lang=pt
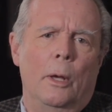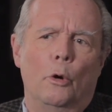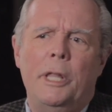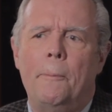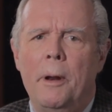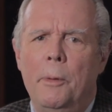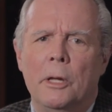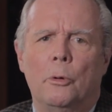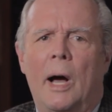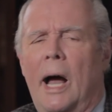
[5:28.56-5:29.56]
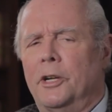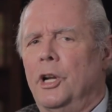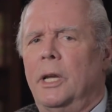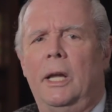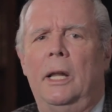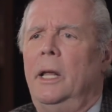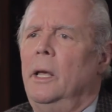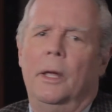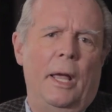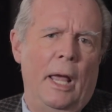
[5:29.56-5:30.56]
O deprimido acha que ele,
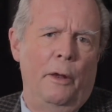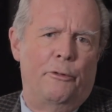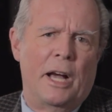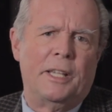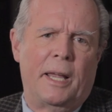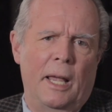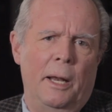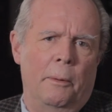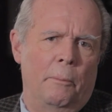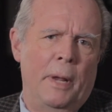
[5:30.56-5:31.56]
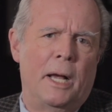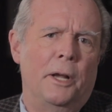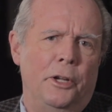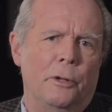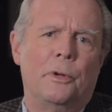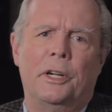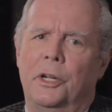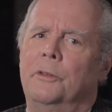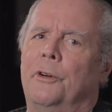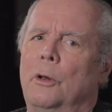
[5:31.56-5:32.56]
ele faz aquele mecanismo que a
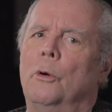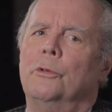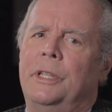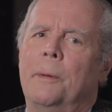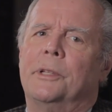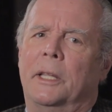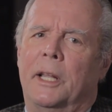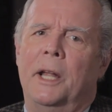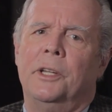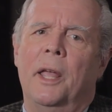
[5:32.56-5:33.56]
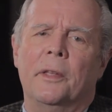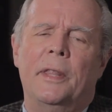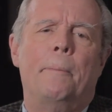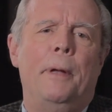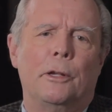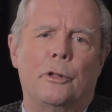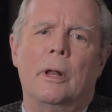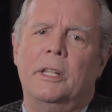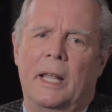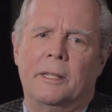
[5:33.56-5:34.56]
gente falou uns tempos atrás, da
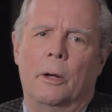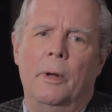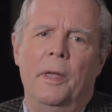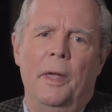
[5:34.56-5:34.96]
personalização.